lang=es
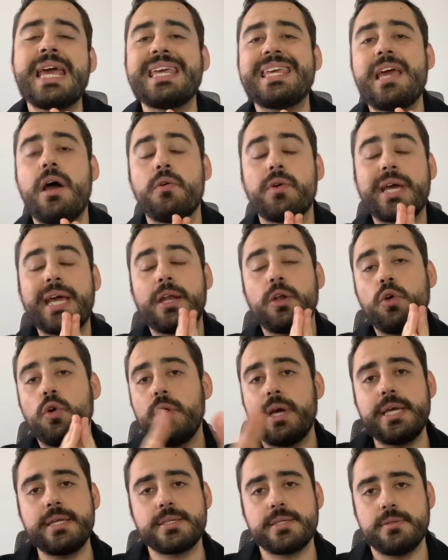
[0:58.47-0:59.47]
Y aunque no
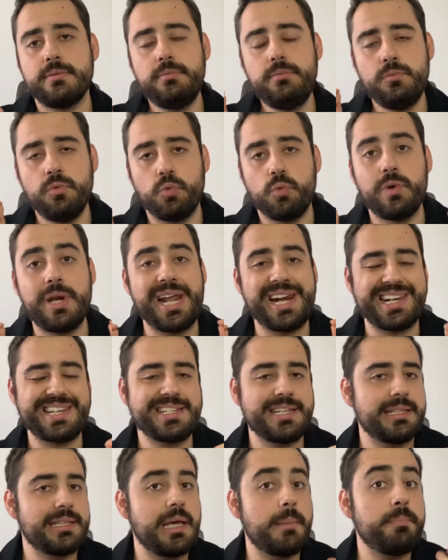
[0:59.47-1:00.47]
es una
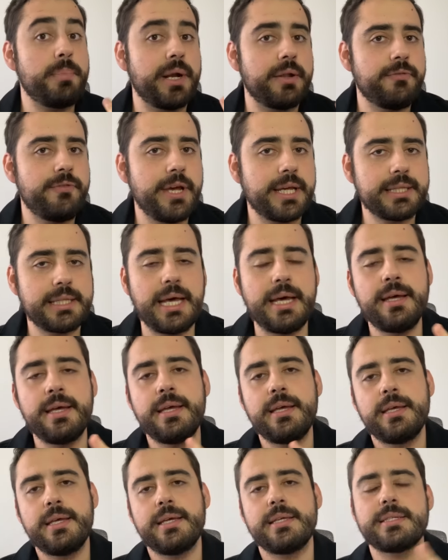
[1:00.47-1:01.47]
receta
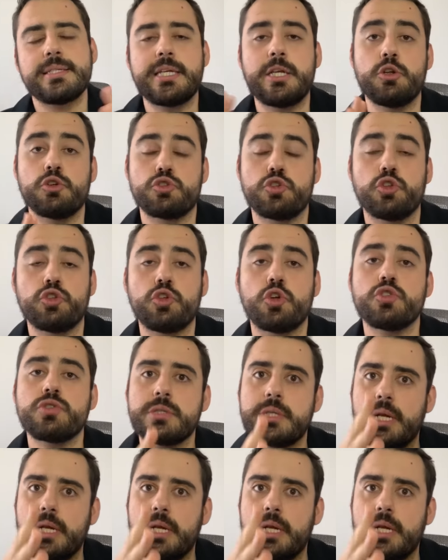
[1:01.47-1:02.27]
perfecta, si nosotros